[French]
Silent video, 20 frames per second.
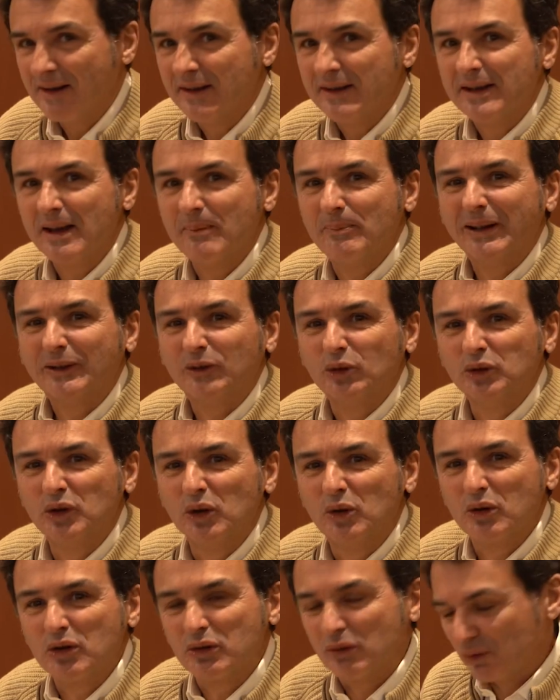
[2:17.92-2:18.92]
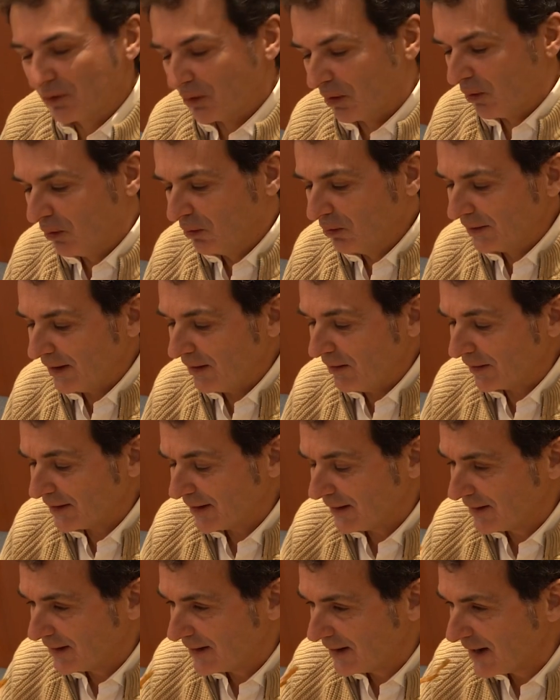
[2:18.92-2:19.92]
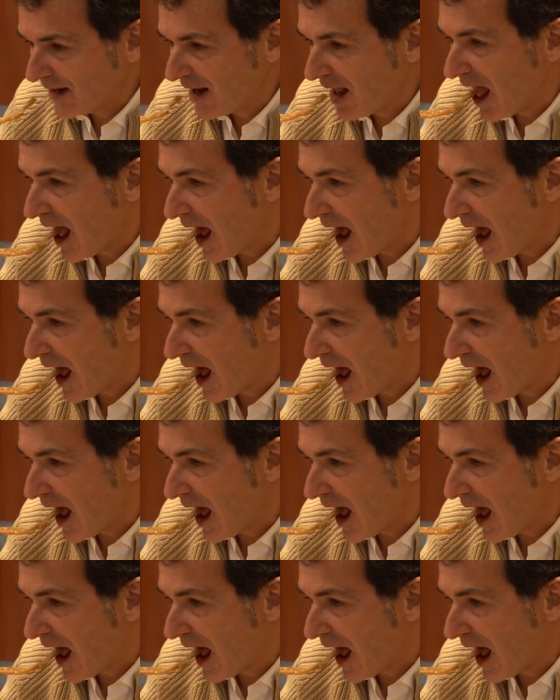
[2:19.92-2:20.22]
Il n'y a pas de côte de cochon sans croûte. Alors celle-ci.